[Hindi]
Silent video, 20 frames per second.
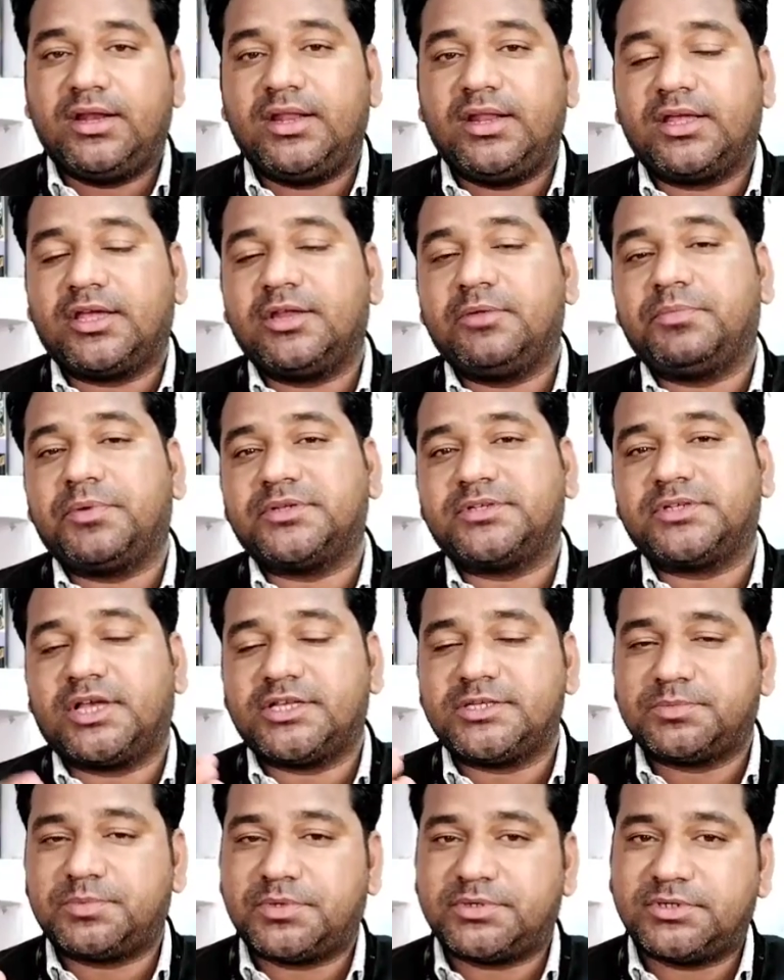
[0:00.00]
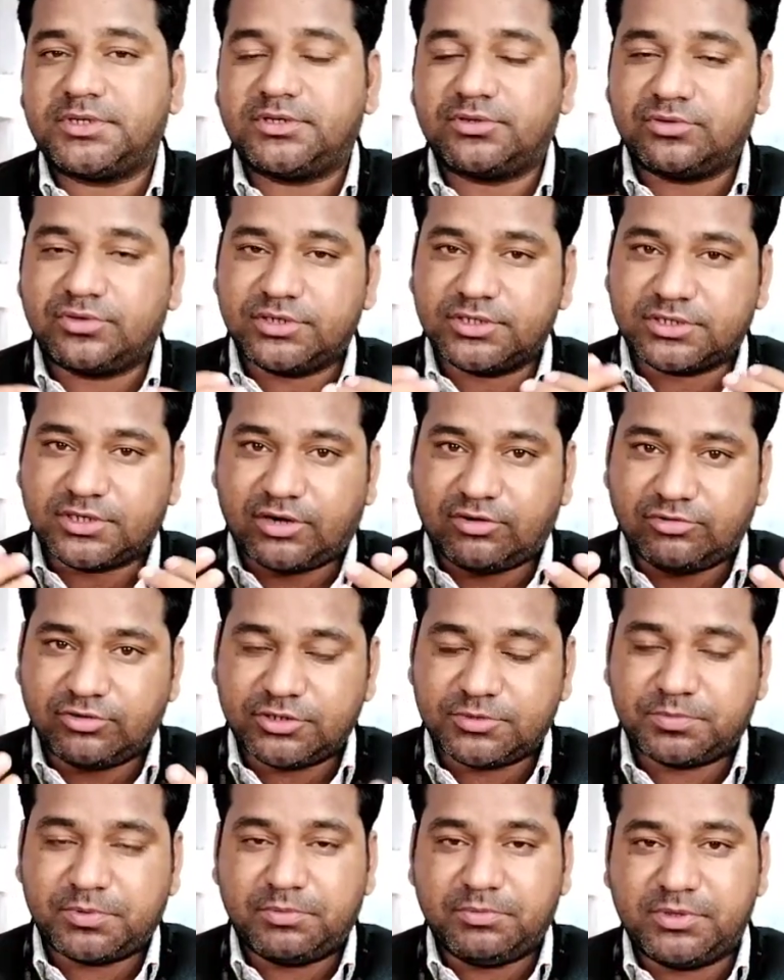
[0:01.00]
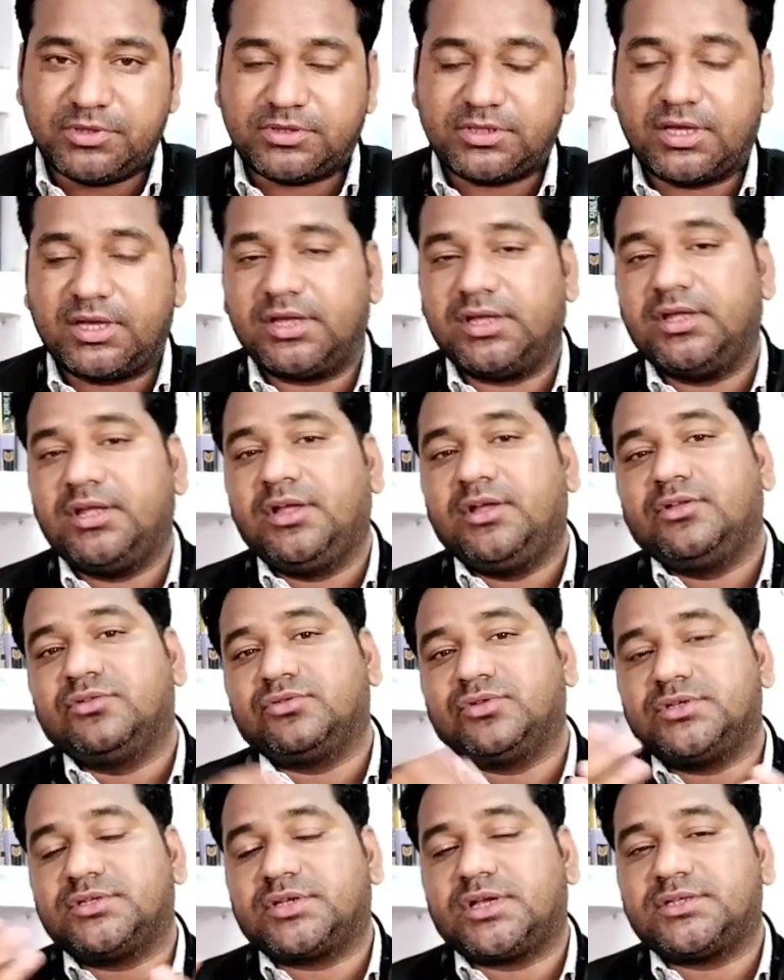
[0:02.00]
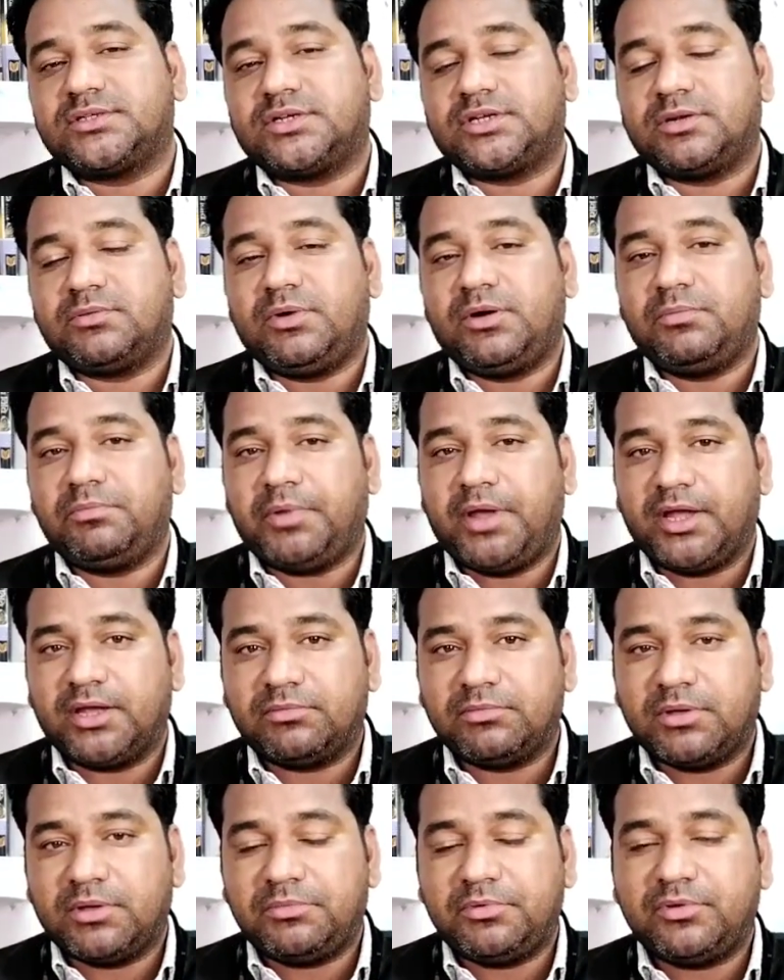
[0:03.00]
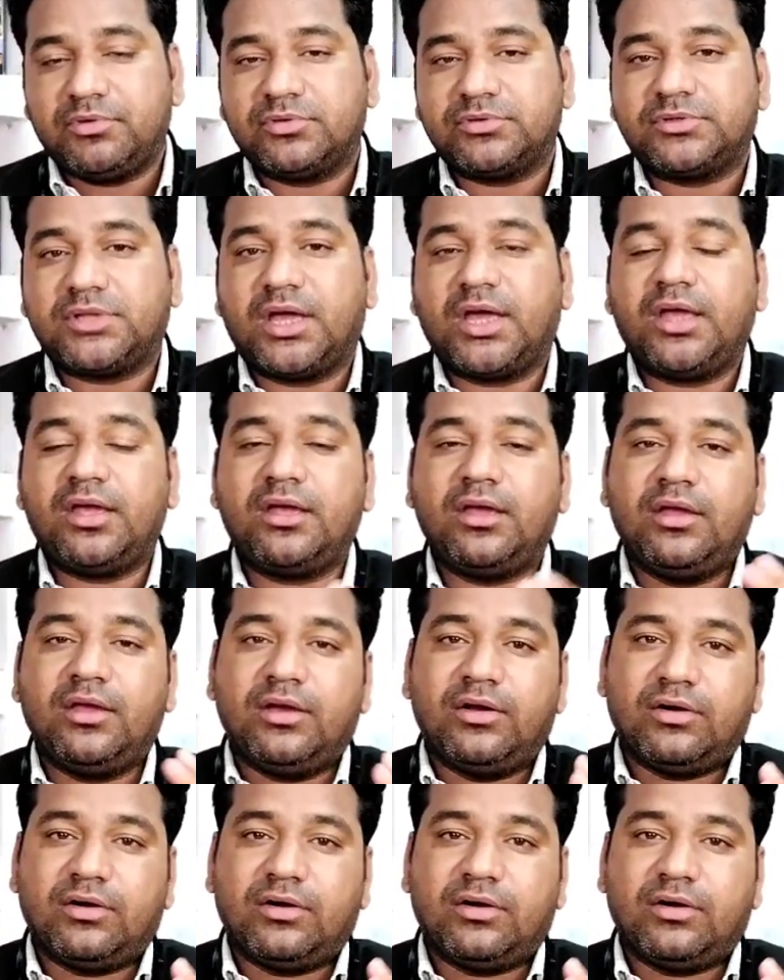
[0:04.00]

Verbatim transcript: लेकिन पचास परसेंट तो डिस्काउंट इस पर मिलता है तो इसका सेटलमेंट बैंक में भी होता है